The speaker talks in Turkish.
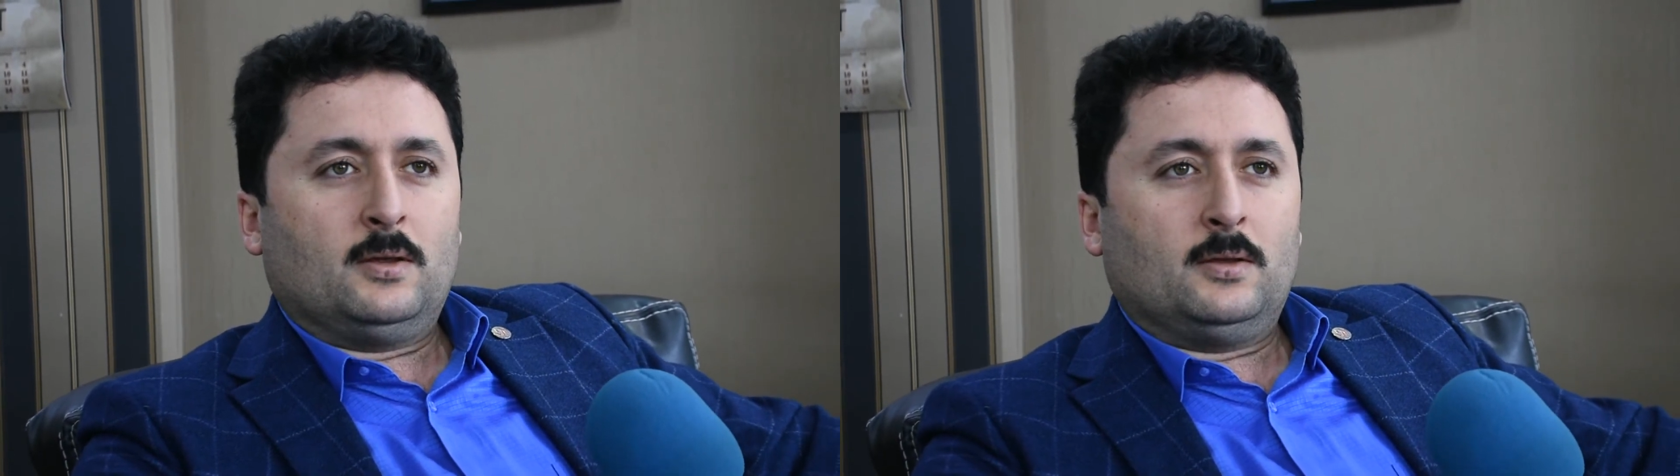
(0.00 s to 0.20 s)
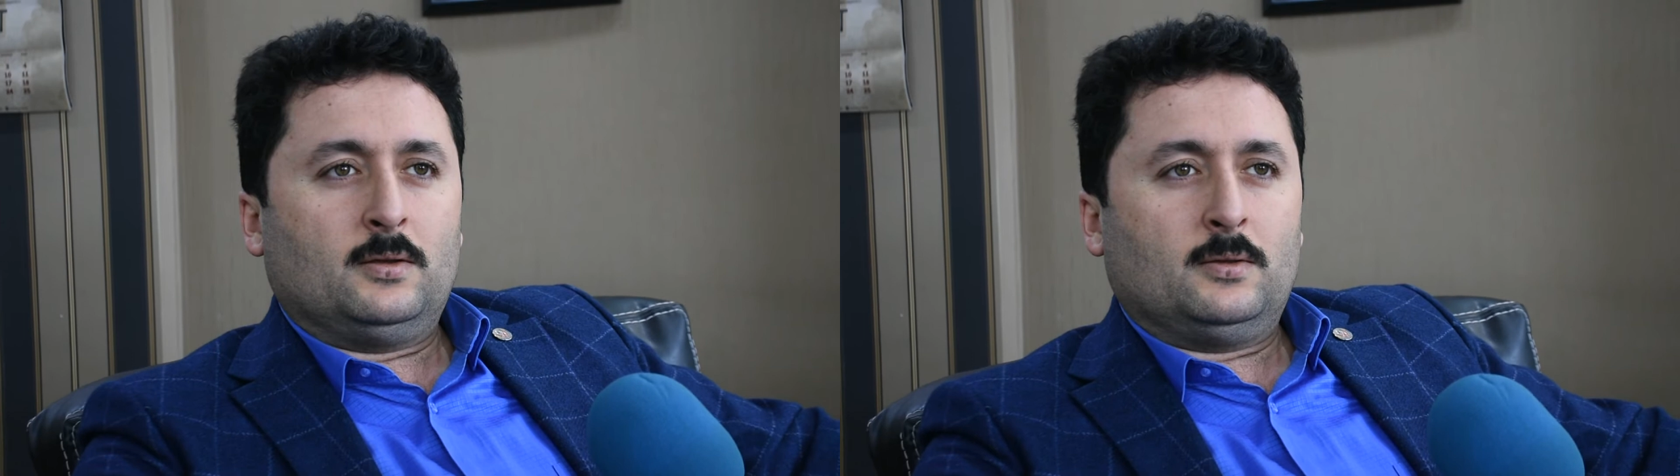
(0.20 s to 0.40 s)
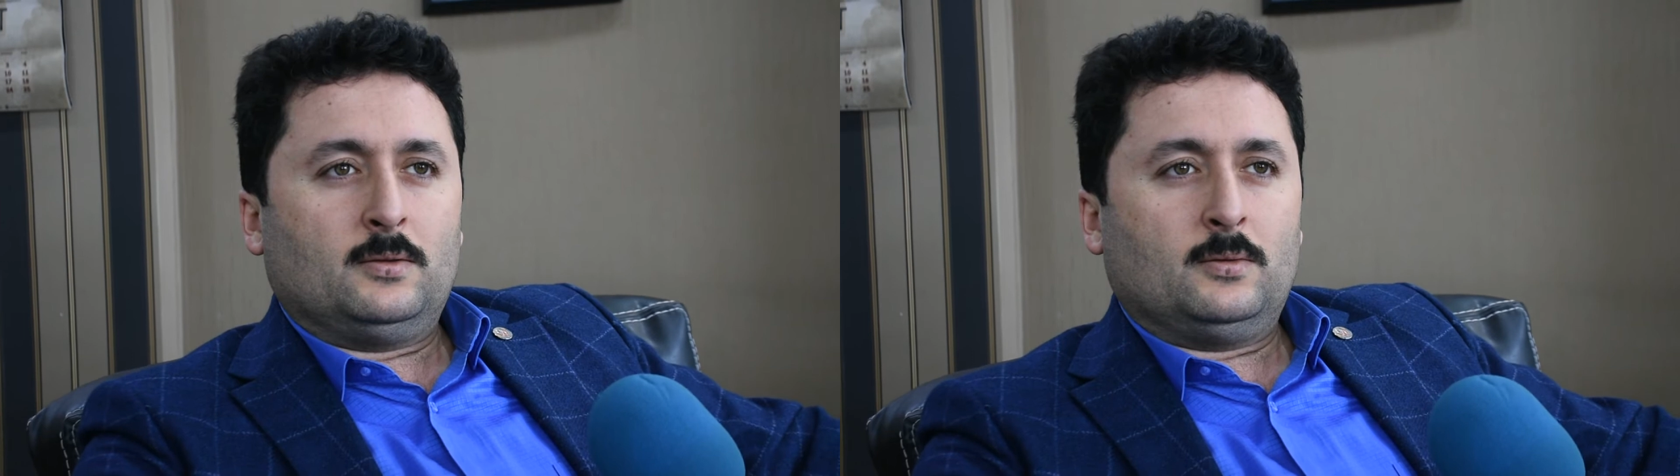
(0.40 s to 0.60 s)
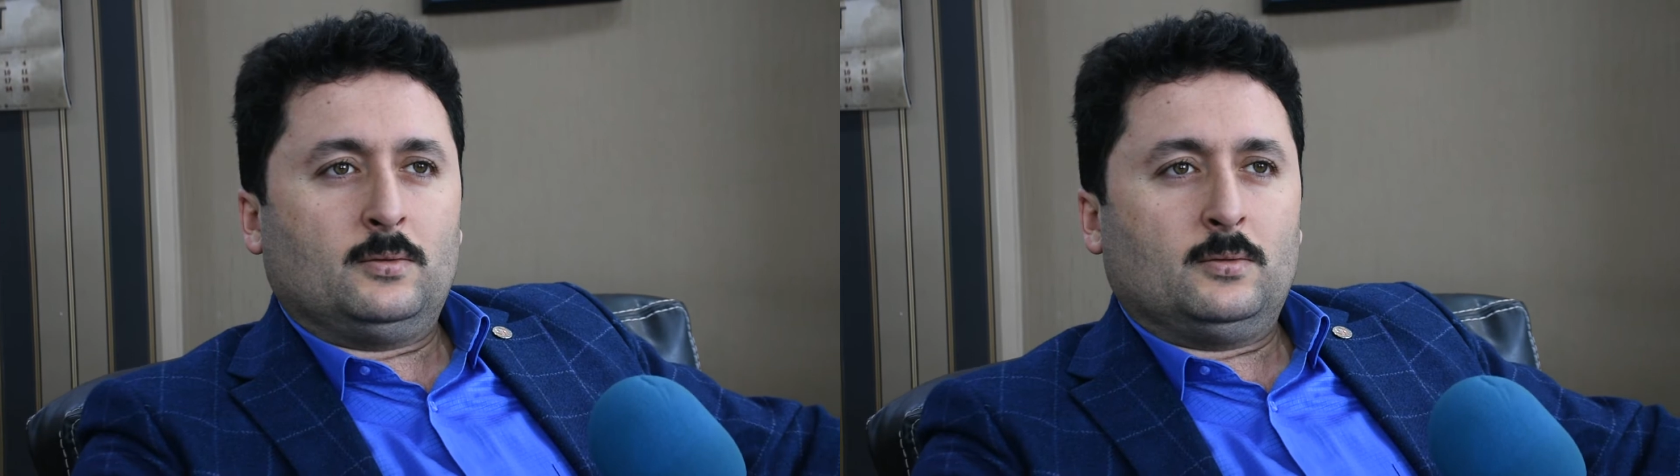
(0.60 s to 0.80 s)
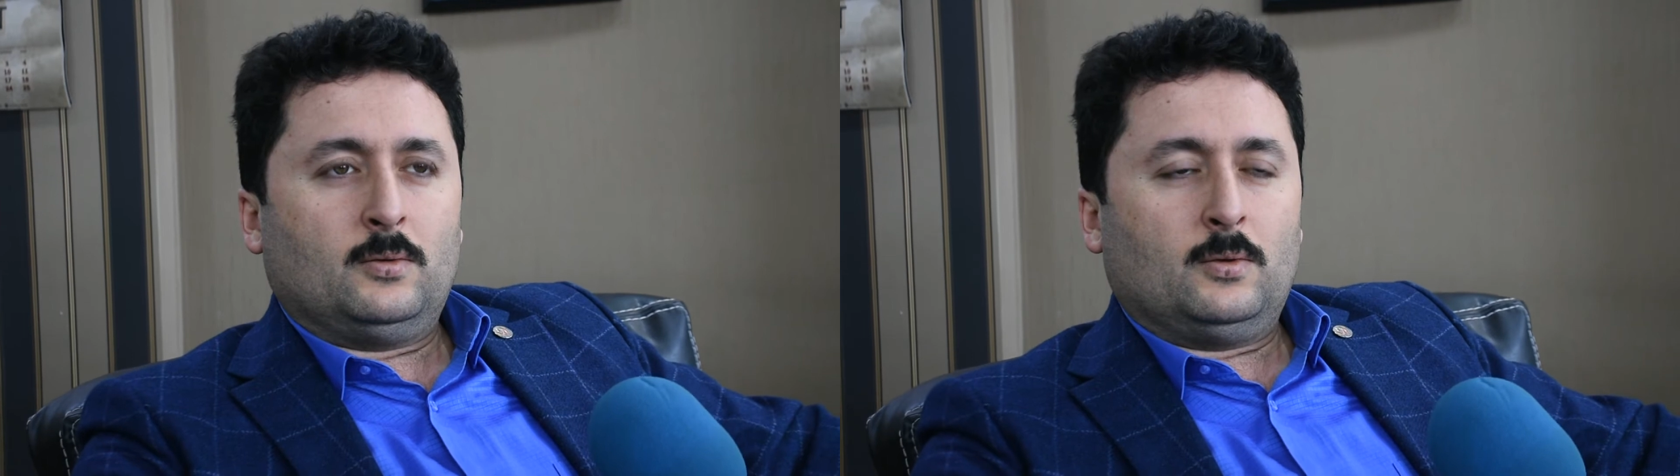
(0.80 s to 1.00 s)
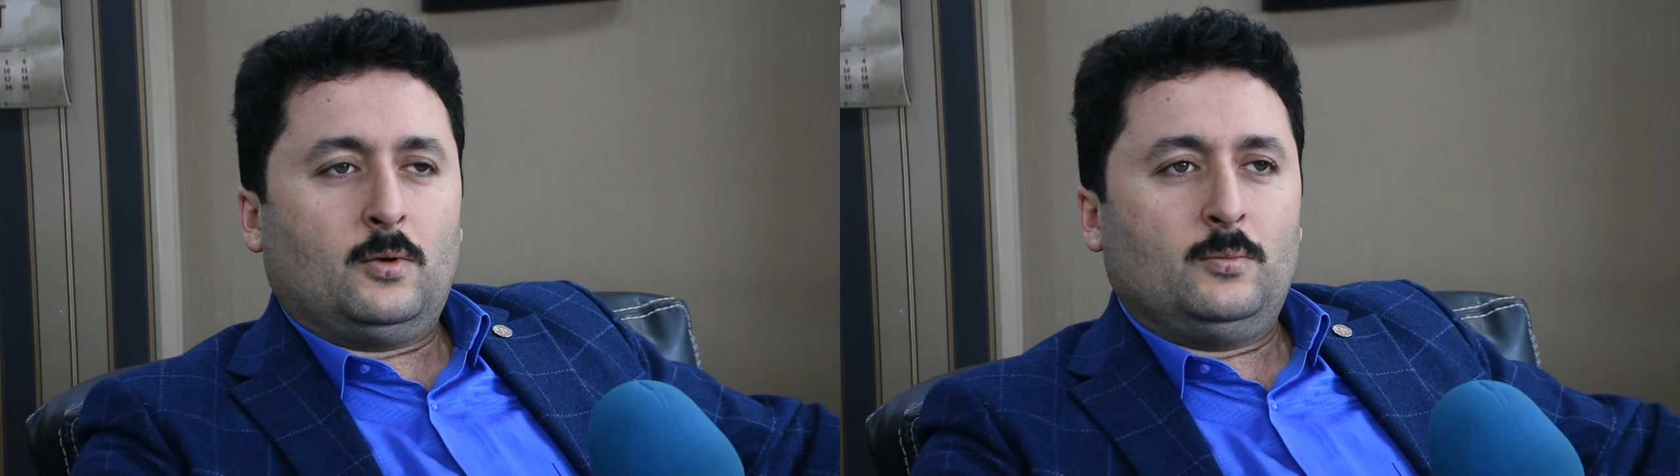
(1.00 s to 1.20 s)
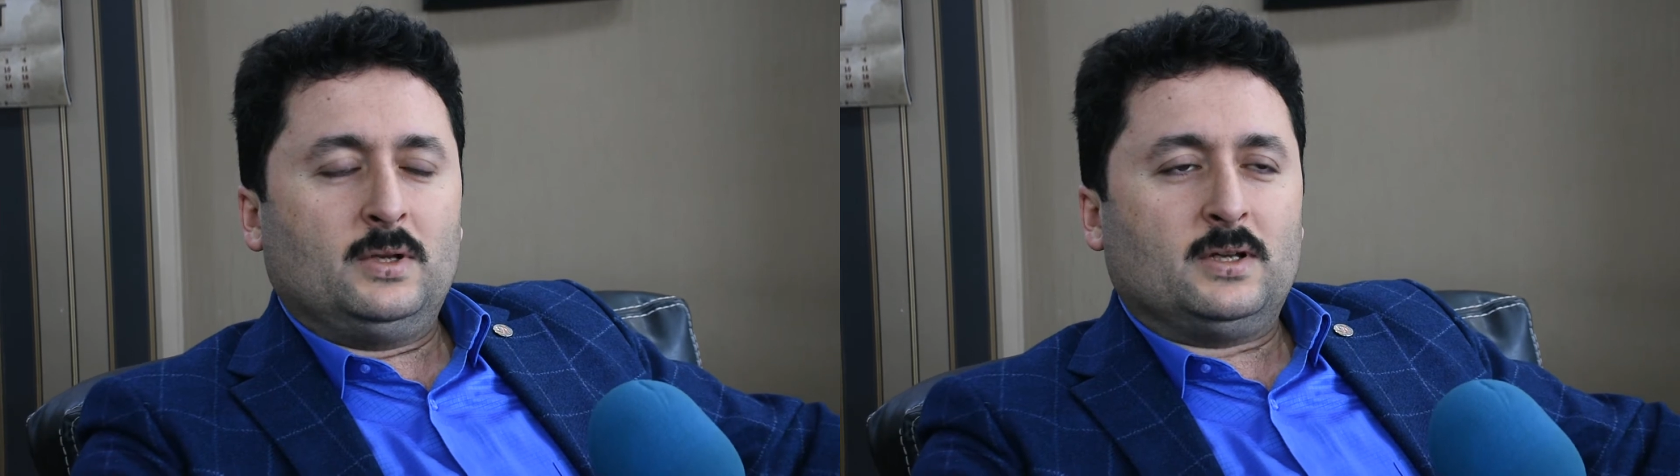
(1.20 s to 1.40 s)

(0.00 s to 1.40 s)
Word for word: 11